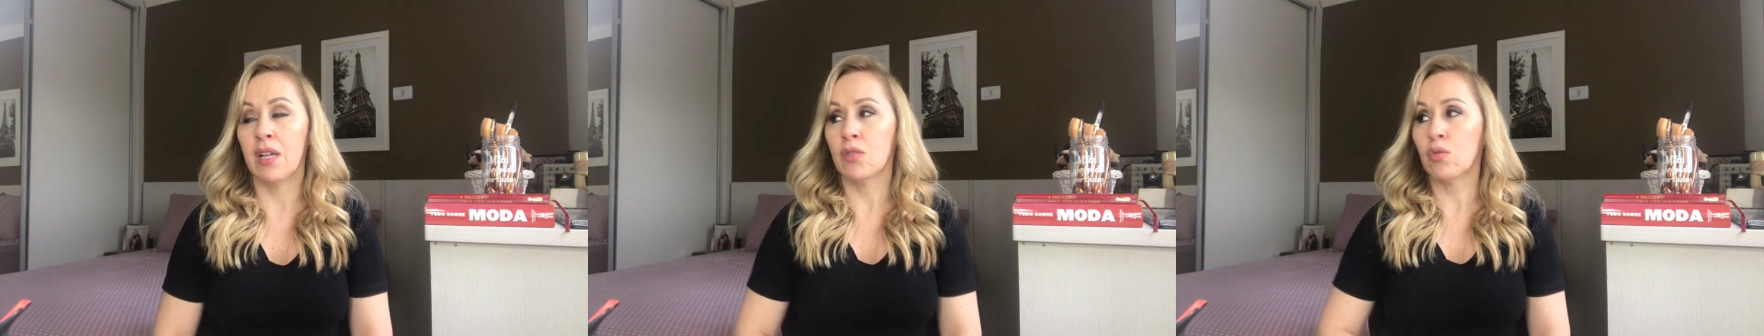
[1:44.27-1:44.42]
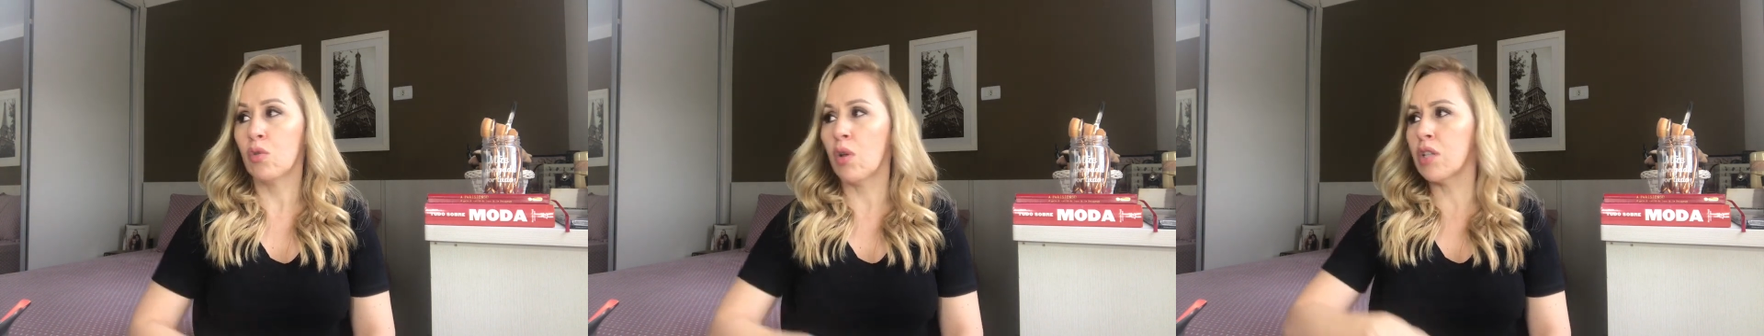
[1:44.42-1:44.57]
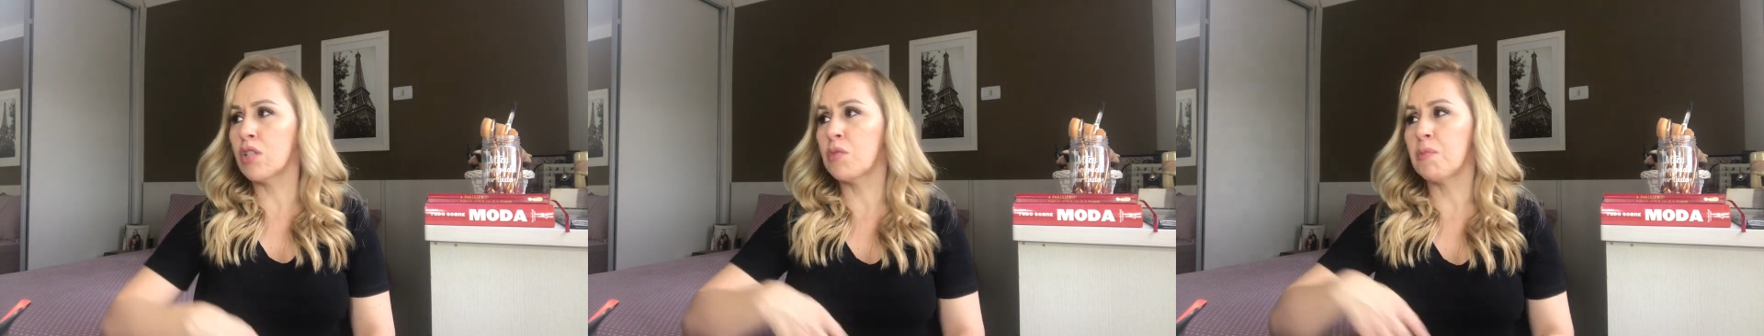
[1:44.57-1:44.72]

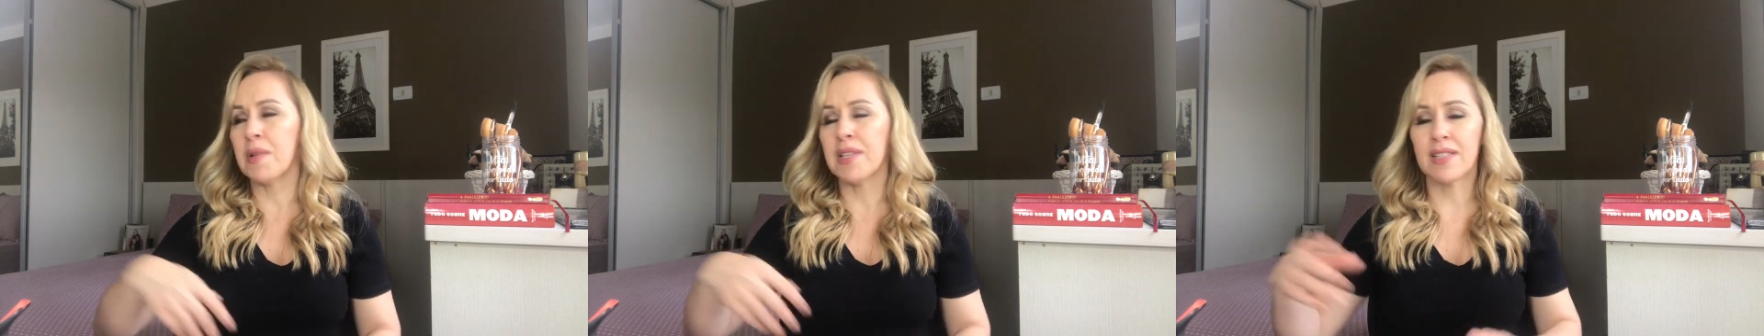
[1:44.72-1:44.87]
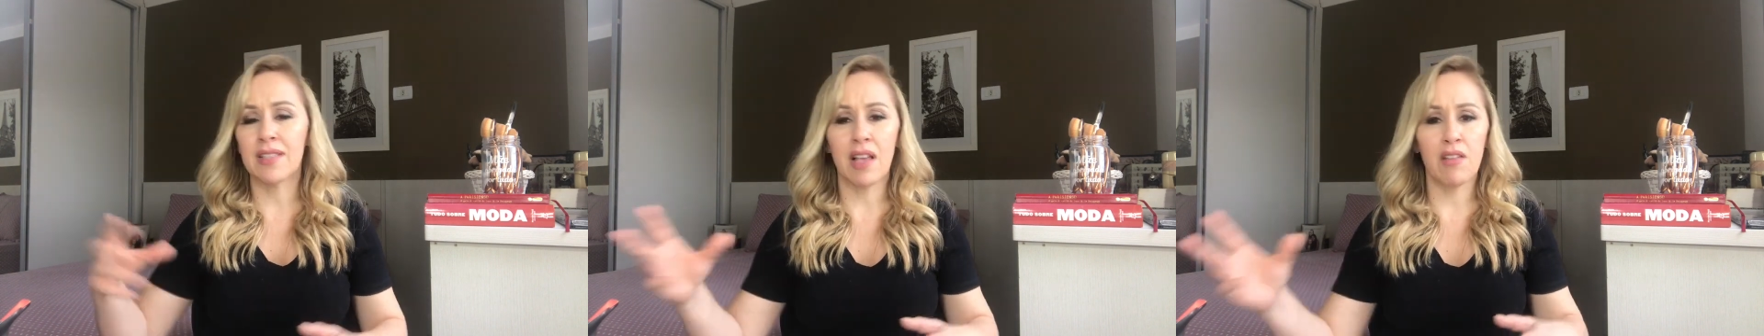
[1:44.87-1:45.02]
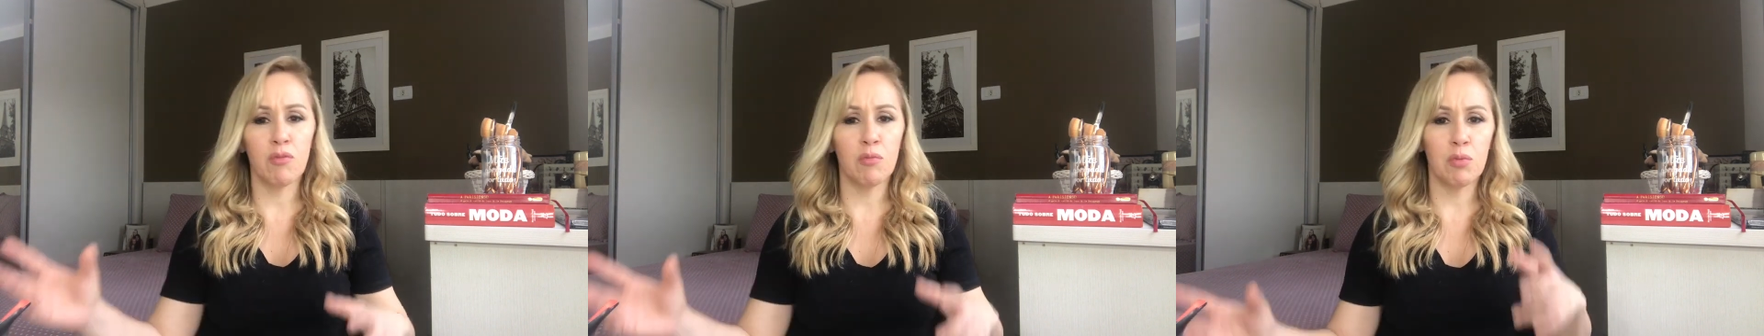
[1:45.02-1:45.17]
Todos
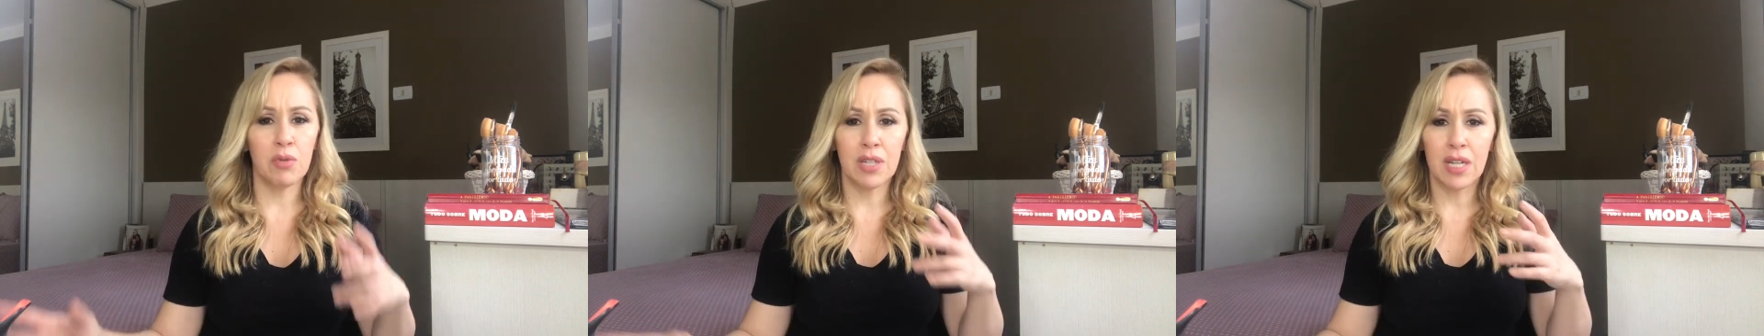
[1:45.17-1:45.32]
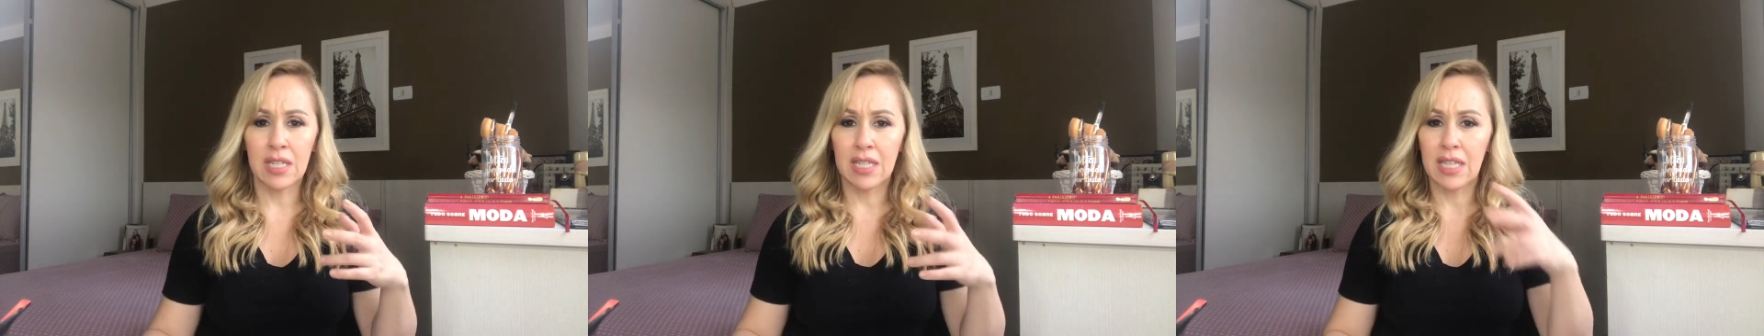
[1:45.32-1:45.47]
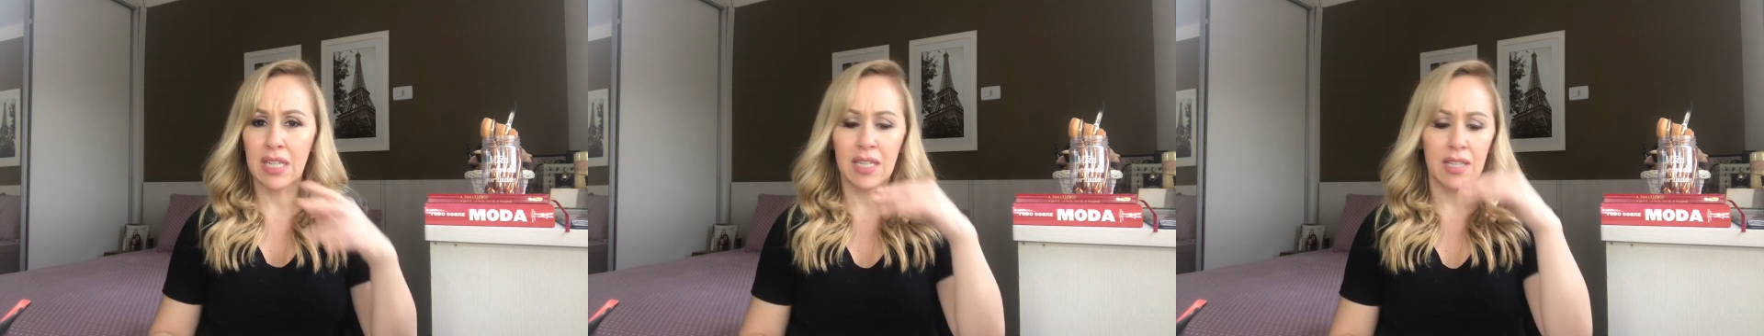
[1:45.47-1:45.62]
passavam por
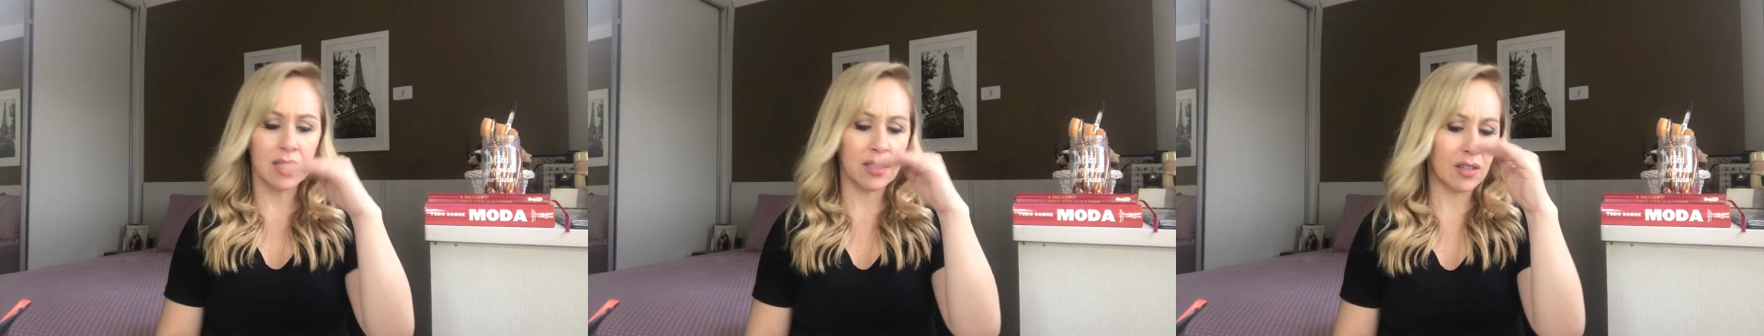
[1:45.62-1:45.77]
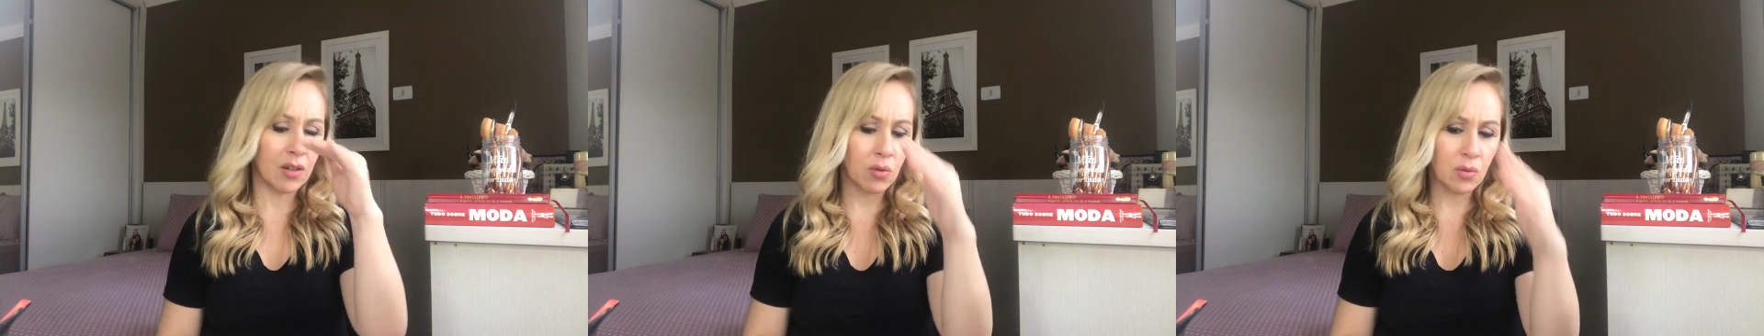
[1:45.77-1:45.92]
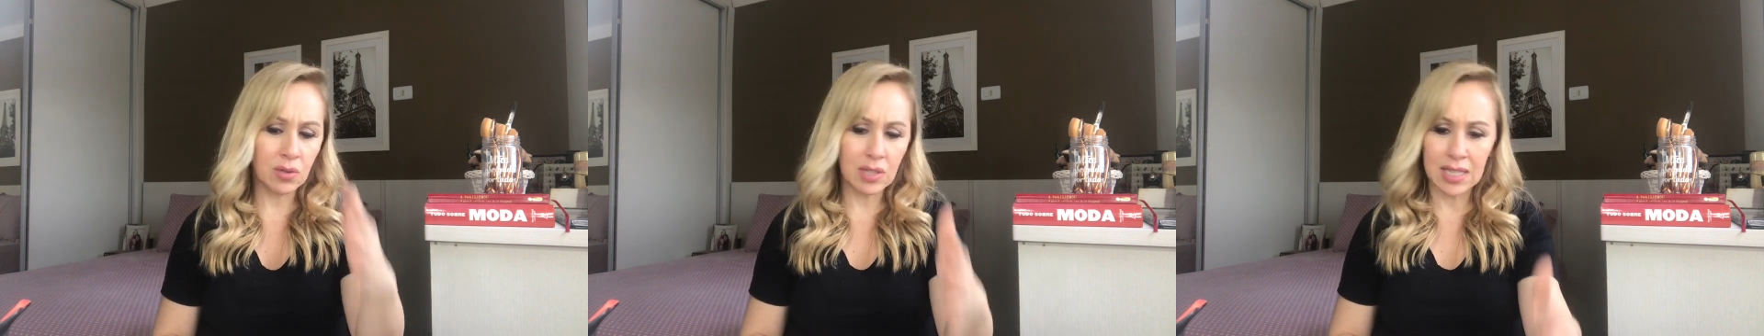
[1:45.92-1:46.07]
ali e
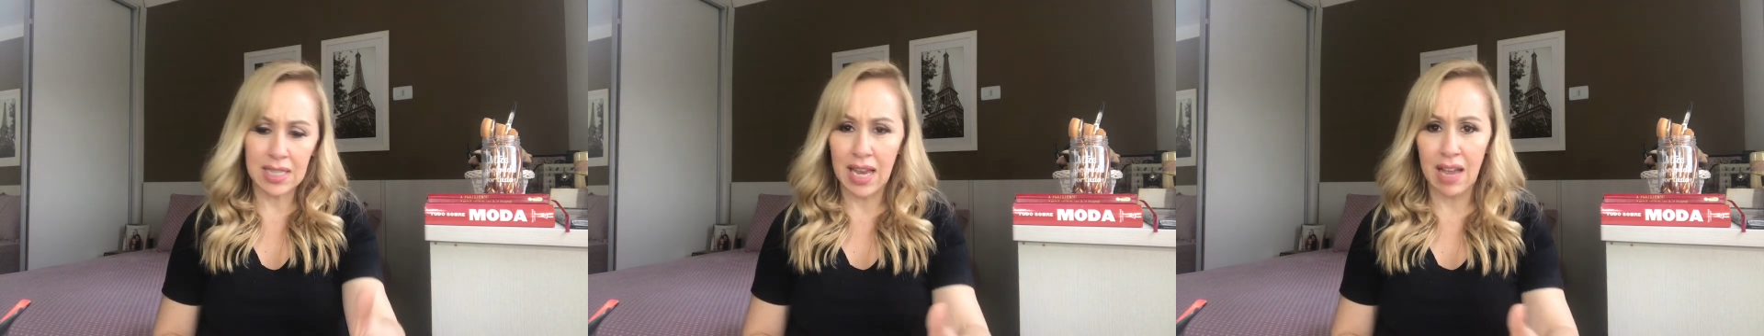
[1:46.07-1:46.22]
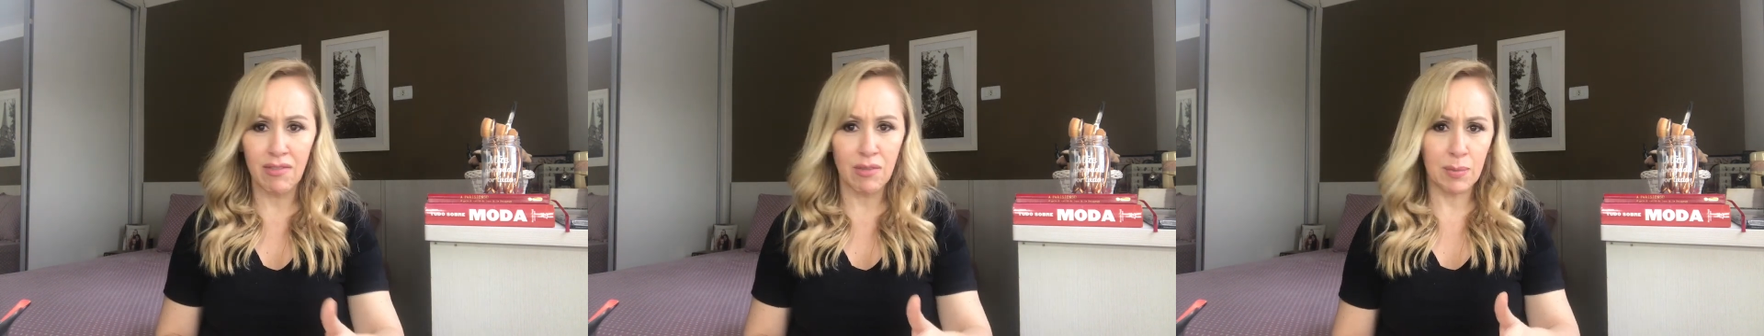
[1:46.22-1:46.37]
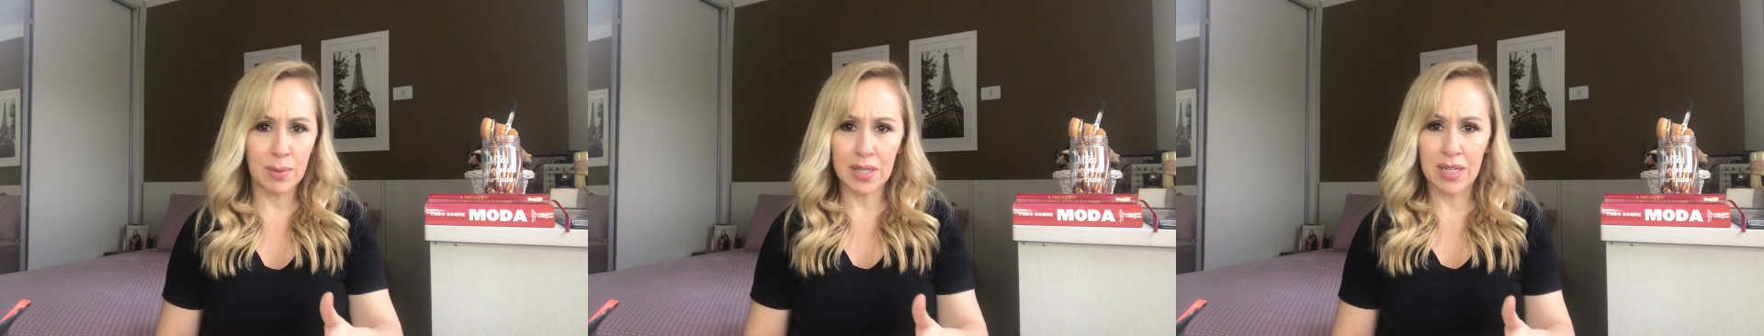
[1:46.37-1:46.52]
não
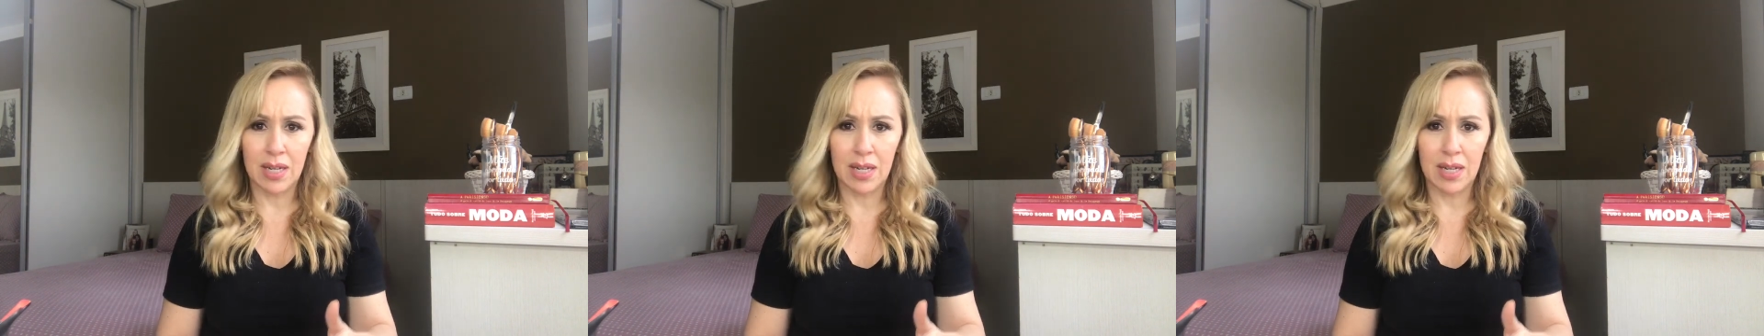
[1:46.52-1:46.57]
ligavam para